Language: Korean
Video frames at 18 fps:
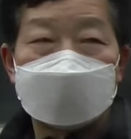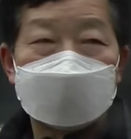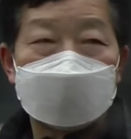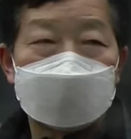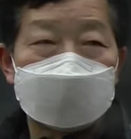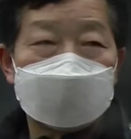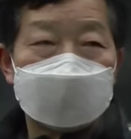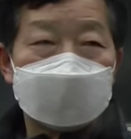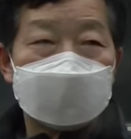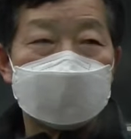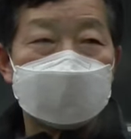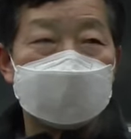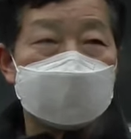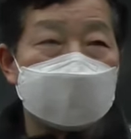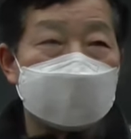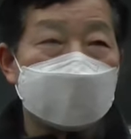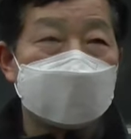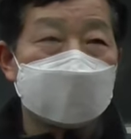이제
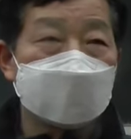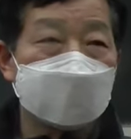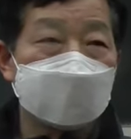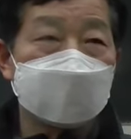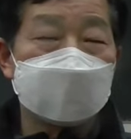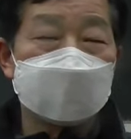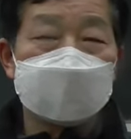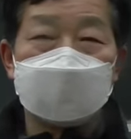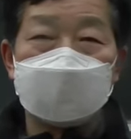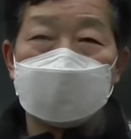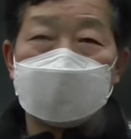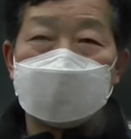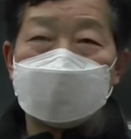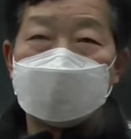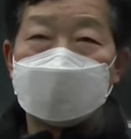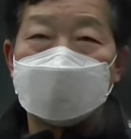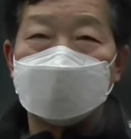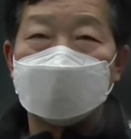양수기로
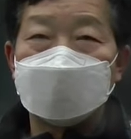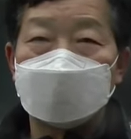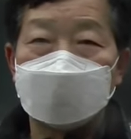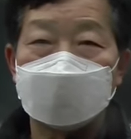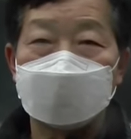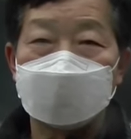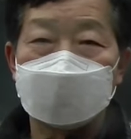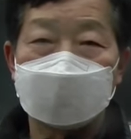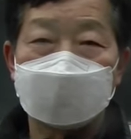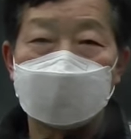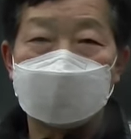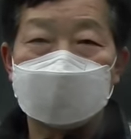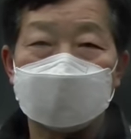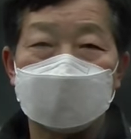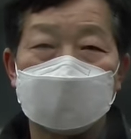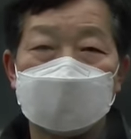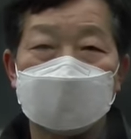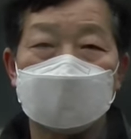뭐 물을 강
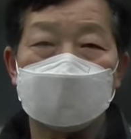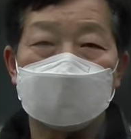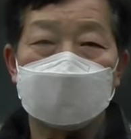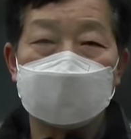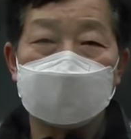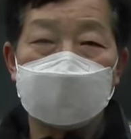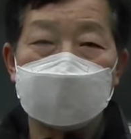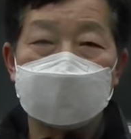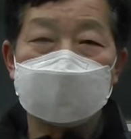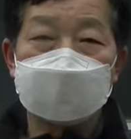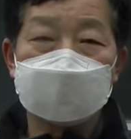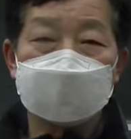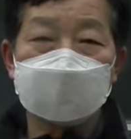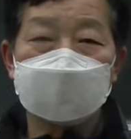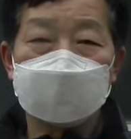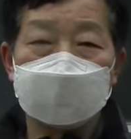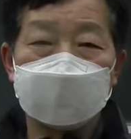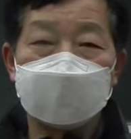쪽으로 한강
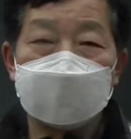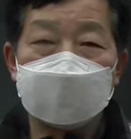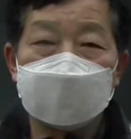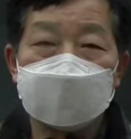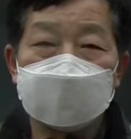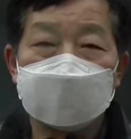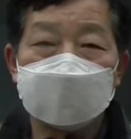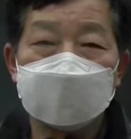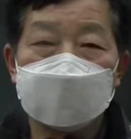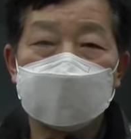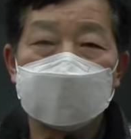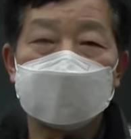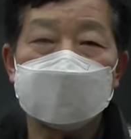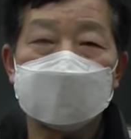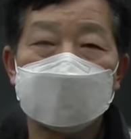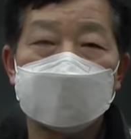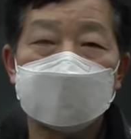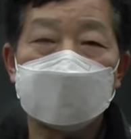쪽으로 퍼내는 뭐
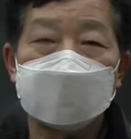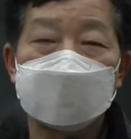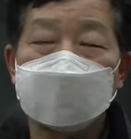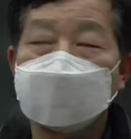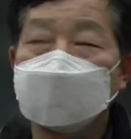이런 역할도